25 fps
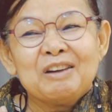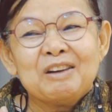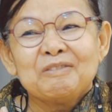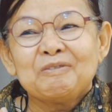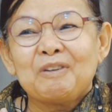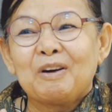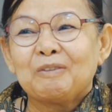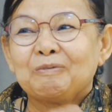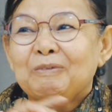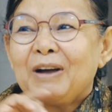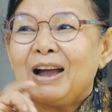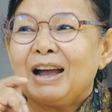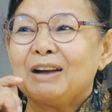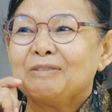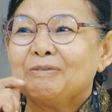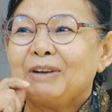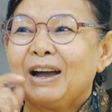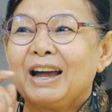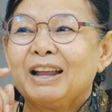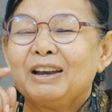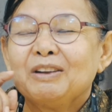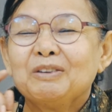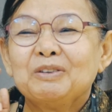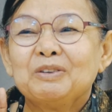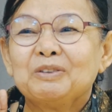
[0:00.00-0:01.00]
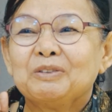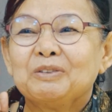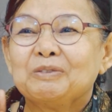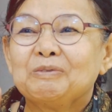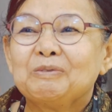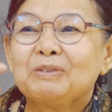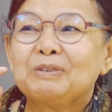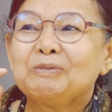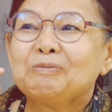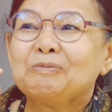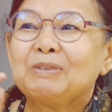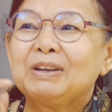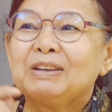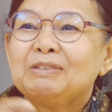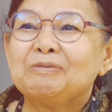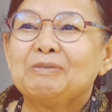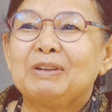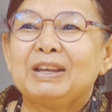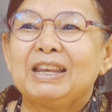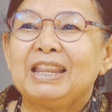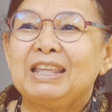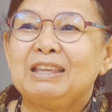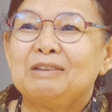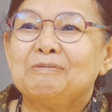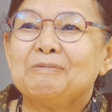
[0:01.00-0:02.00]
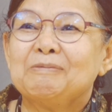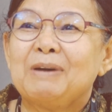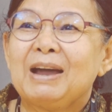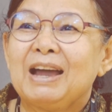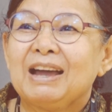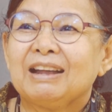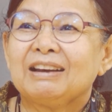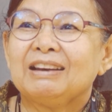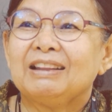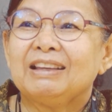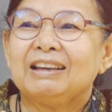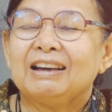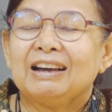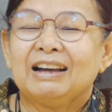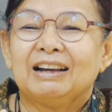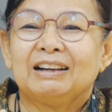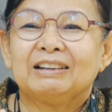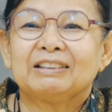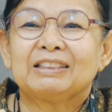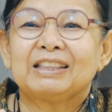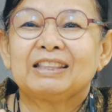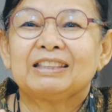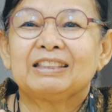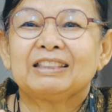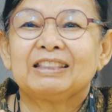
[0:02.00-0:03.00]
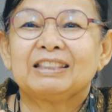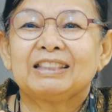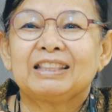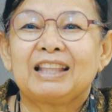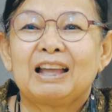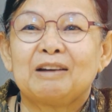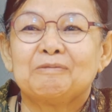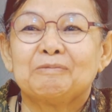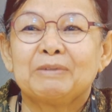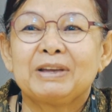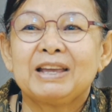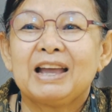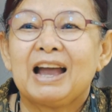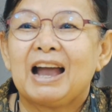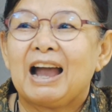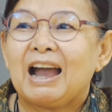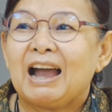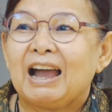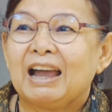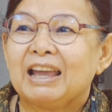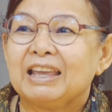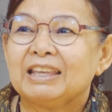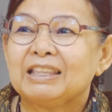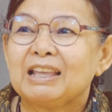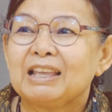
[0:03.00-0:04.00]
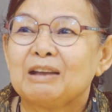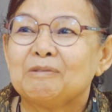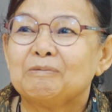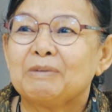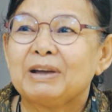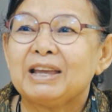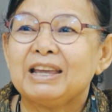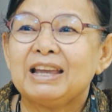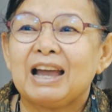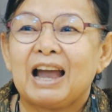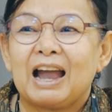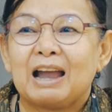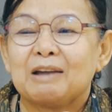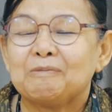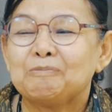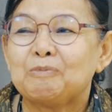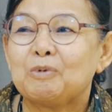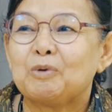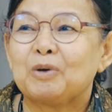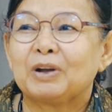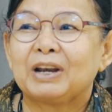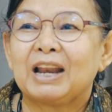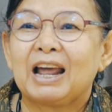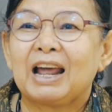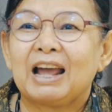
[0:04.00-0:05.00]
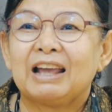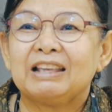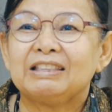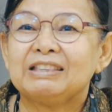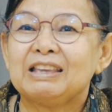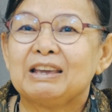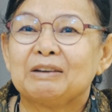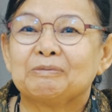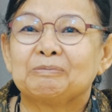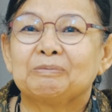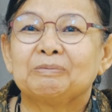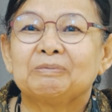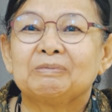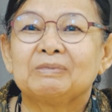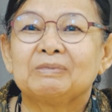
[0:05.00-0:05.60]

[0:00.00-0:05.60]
พอป้ามาแล้วโหมันมันมันดีมากเลยค่ะทำให้หายทำให้หายปวดหายเจ็บ